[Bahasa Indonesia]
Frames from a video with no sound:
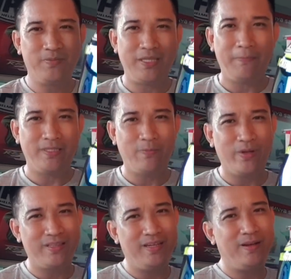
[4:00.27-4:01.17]
siapa
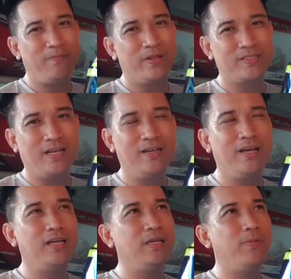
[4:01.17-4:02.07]
cepat dia dapat
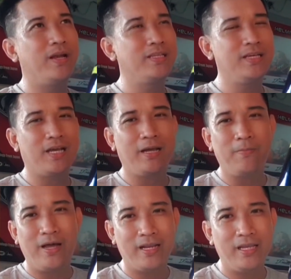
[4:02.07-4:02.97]
karena ibaratnya kayak
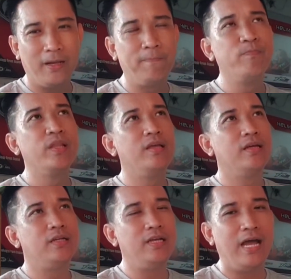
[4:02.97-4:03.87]
kemarin yang
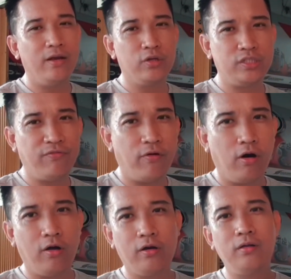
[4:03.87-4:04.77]
Dedino C4
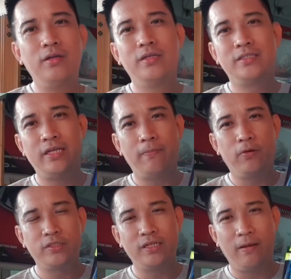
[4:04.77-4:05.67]
saya
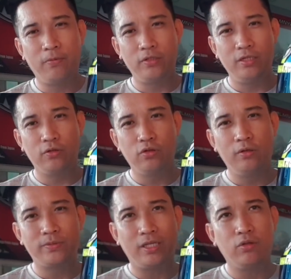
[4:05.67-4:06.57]
posting upload di
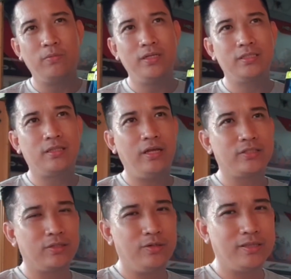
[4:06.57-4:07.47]
YouTube satu menit
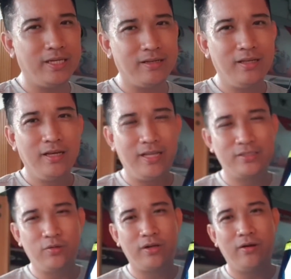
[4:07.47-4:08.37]
lihat satu detik
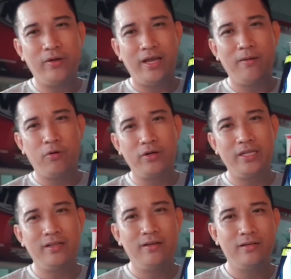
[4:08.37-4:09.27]
langsung orang WA
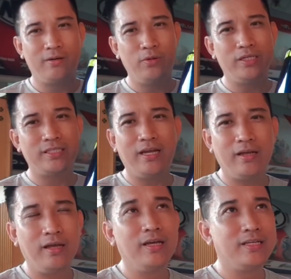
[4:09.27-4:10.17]
model kemudian
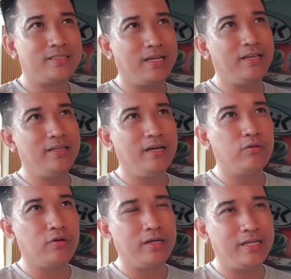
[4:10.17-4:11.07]
saya cari
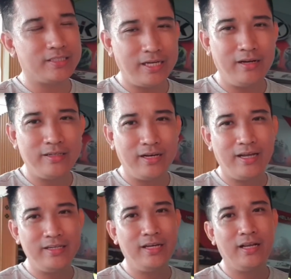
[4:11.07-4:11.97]
dia ukuran XL dan
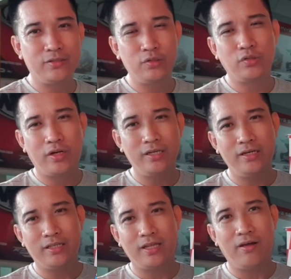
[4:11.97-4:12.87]
akhirnya langsung
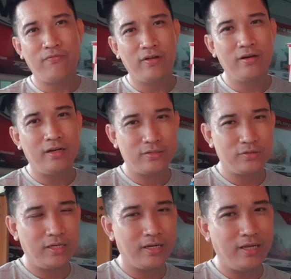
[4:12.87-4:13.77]
sorenya dia transfer
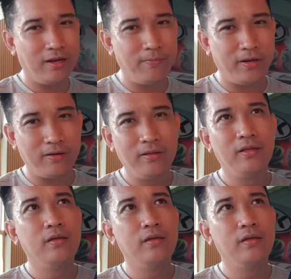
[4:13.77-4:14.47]
langsung saya kirimin